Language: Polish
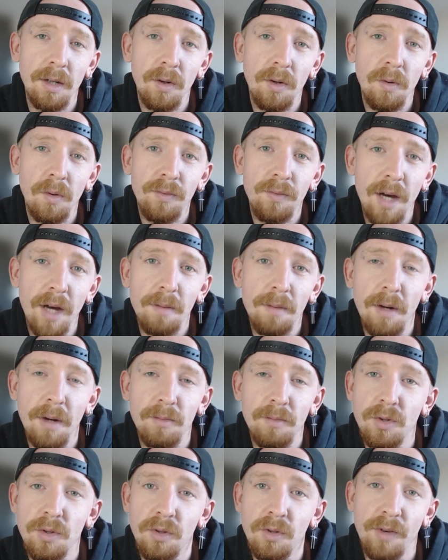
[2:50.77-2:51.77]
no
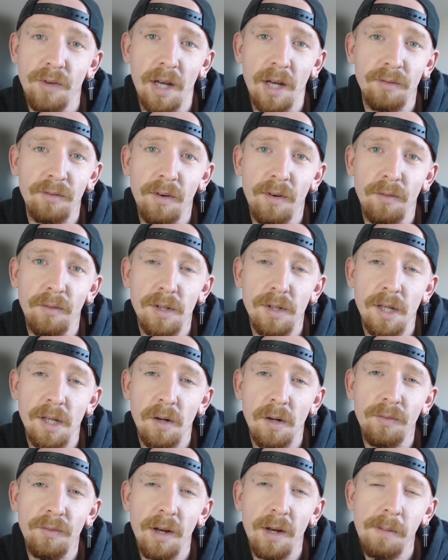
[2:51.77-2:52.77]
uwielbiam czuć czuć wiatr we
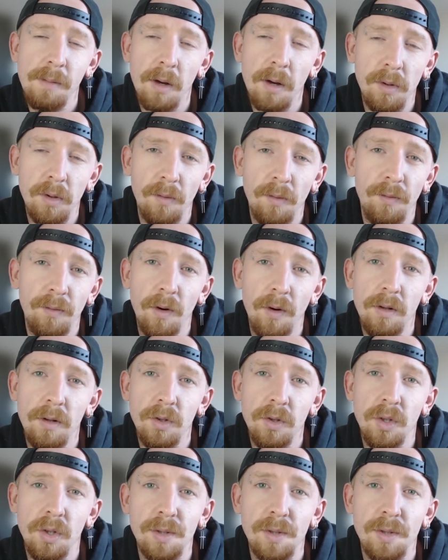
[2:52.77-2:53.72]
włosach, uwielbiał tą wolność,